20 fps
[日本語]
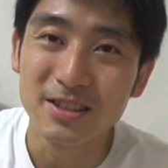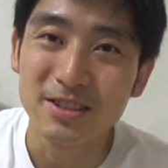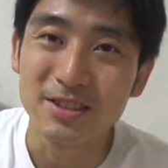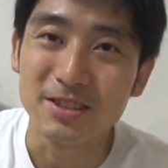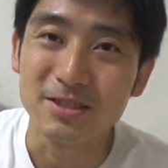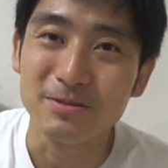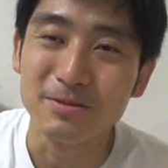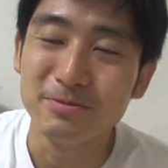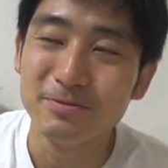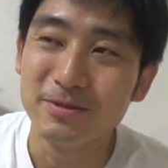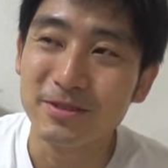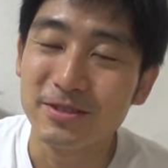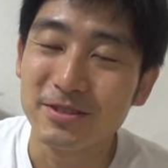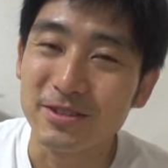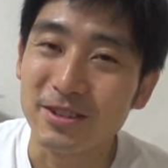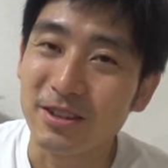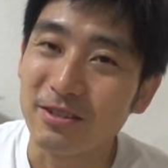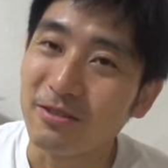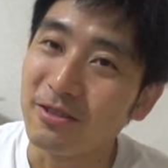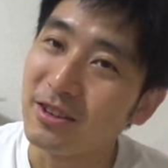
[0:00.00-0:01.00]
自分も
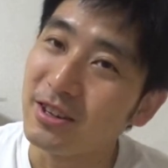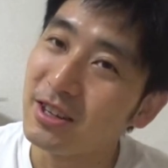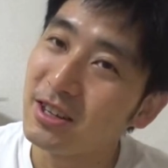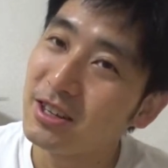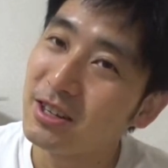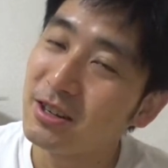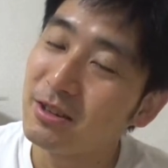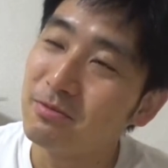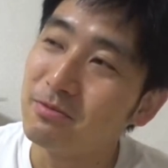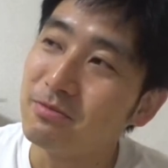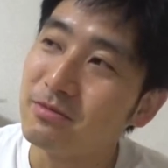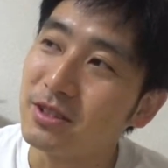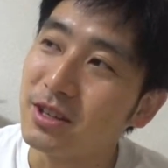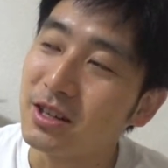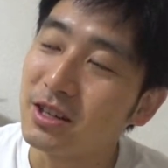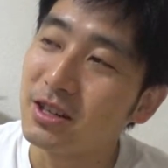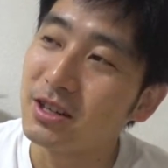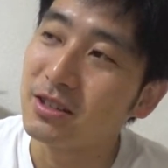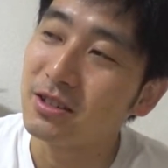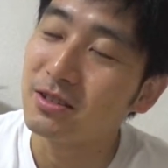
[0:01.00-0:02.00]
結構映画な
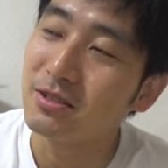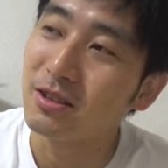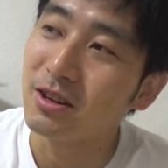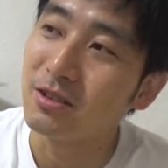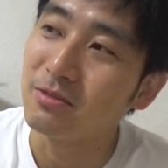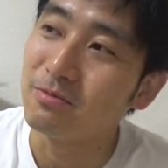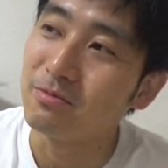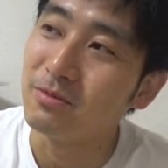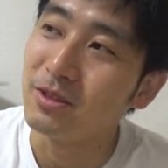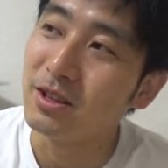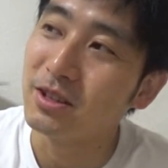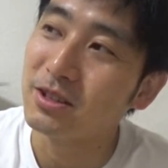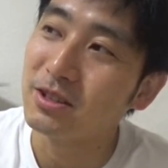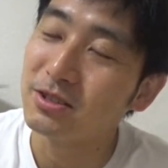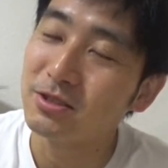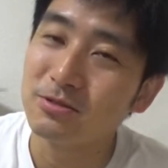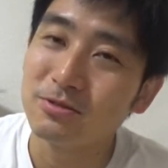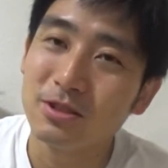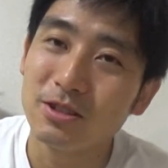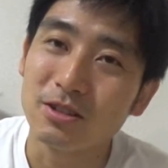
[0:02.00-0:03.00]
ん映画
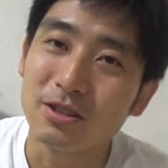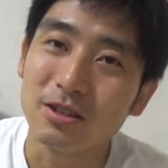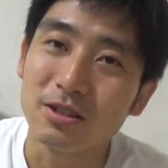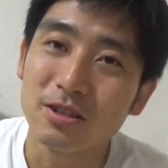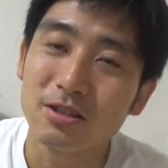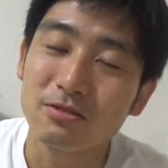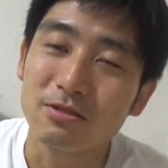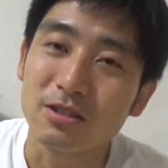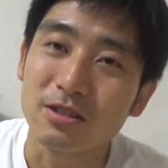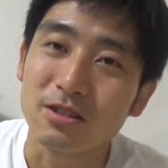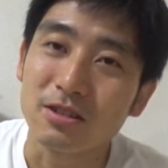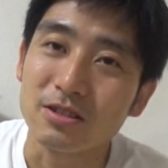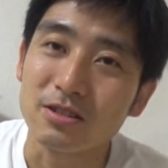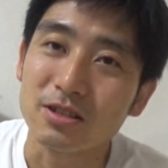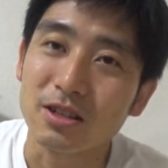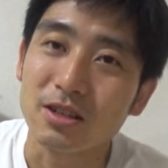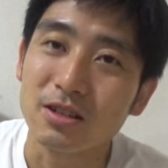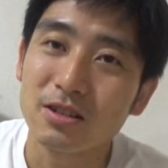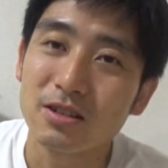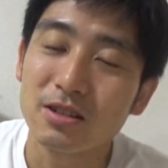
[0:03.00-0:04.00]
中に何回ぐらいかな
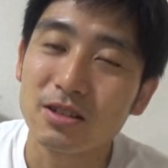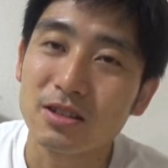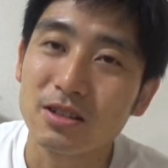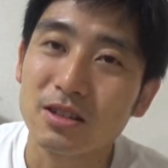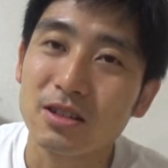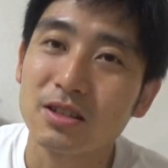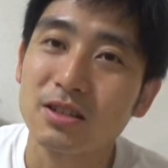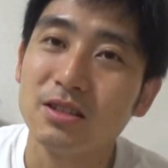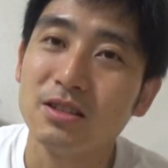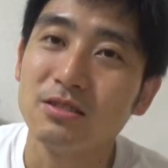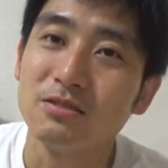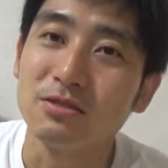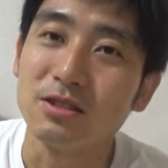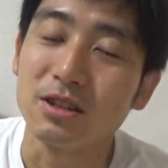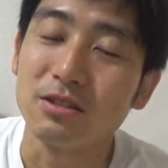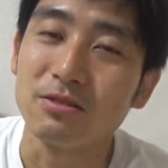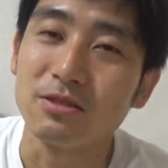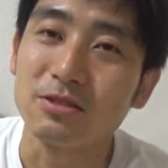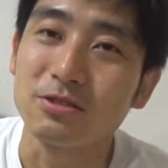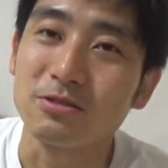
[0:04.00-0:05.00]
3回ぐ
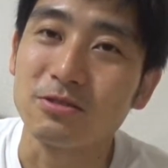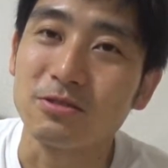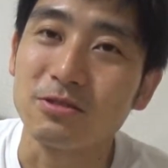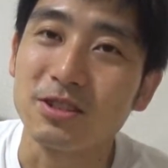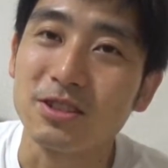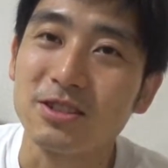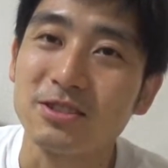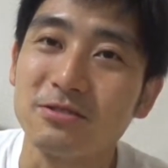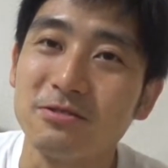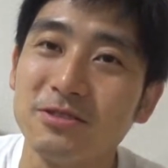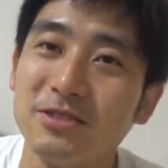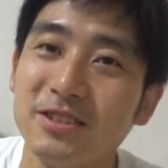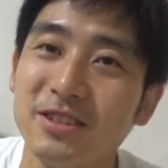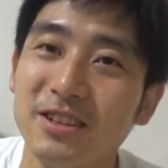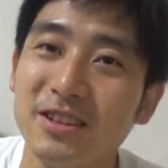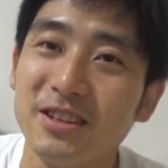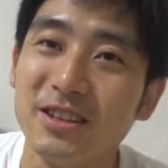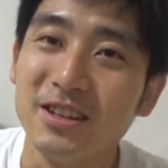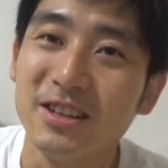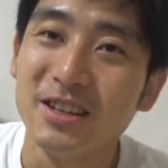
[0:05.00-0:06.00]
らいはちょっと泣きそう
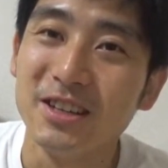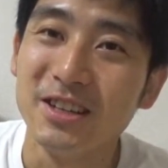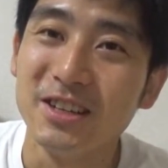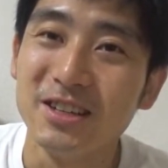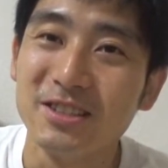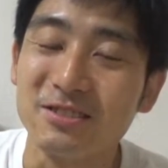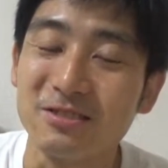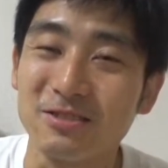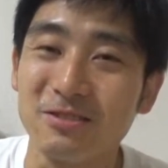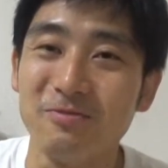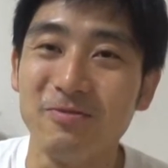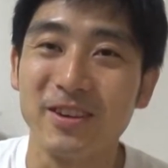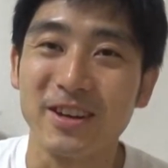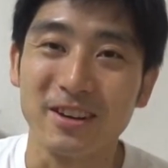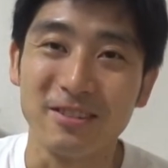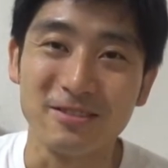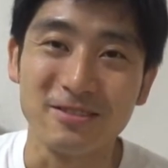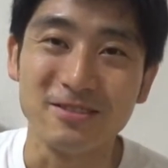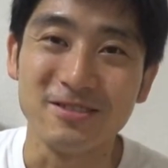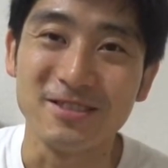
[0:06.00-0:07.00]
にちょっと目
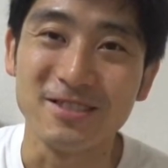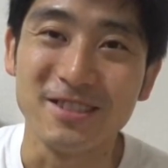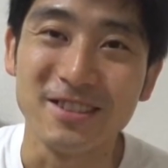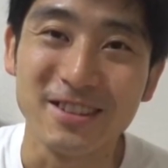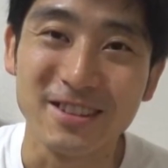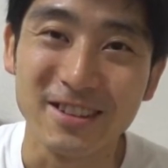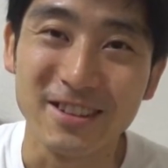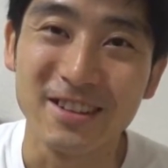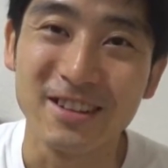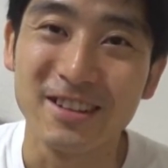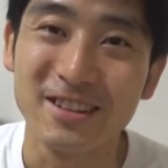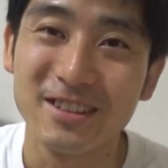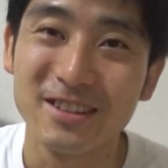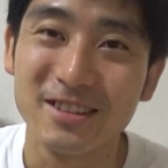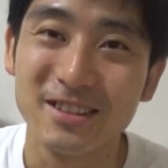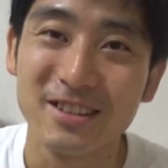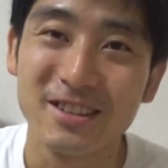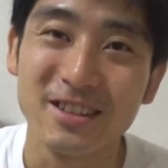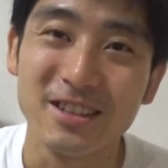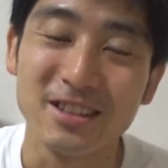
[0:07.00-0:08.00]
が潤ん
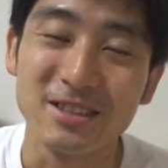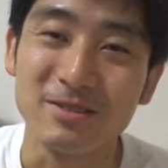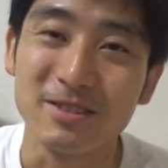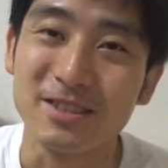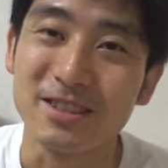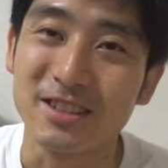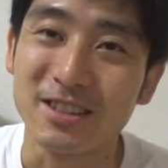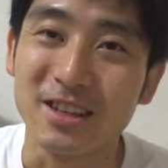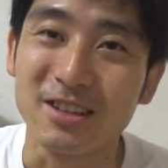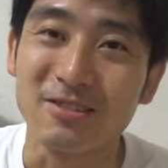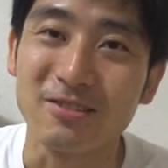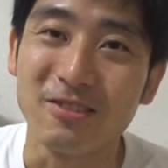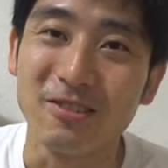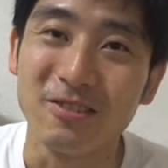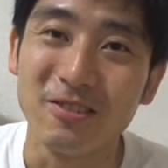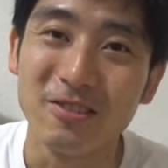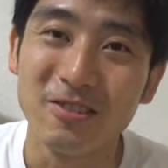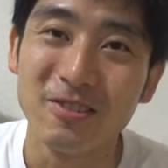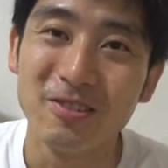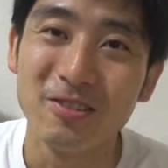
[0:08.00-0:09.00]
でしまったなと
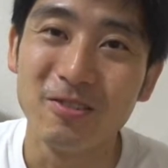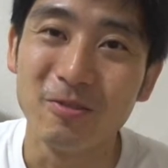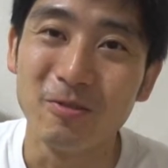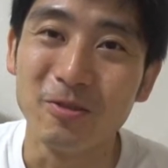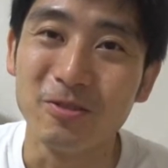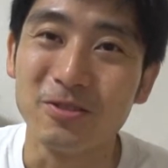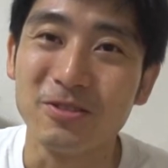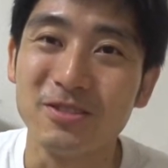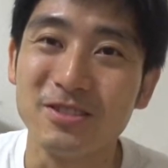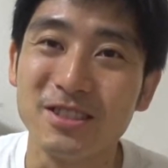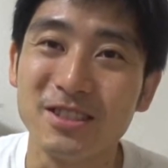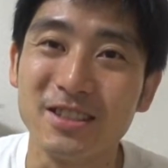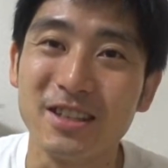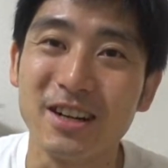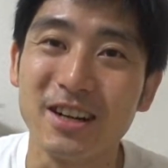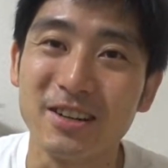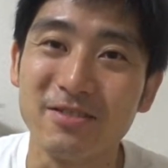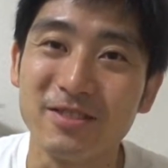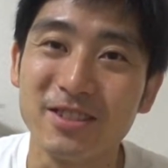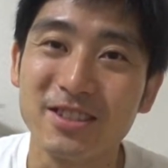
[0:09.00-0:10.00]
思うシーン
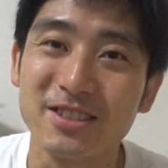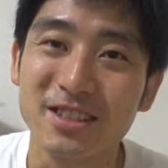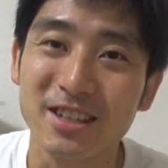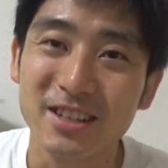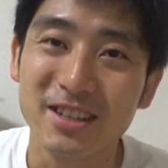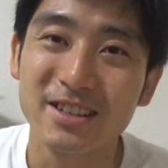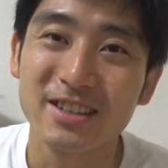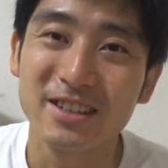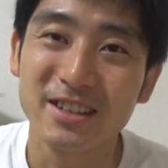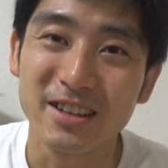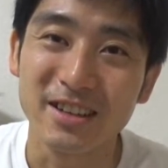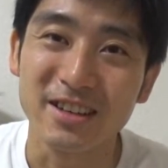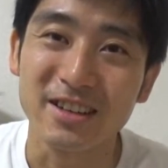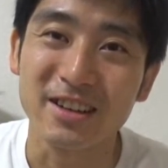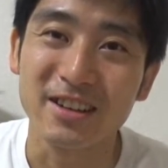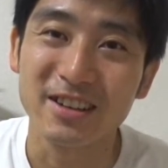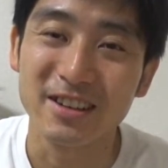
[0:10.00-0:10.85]
がありましたはい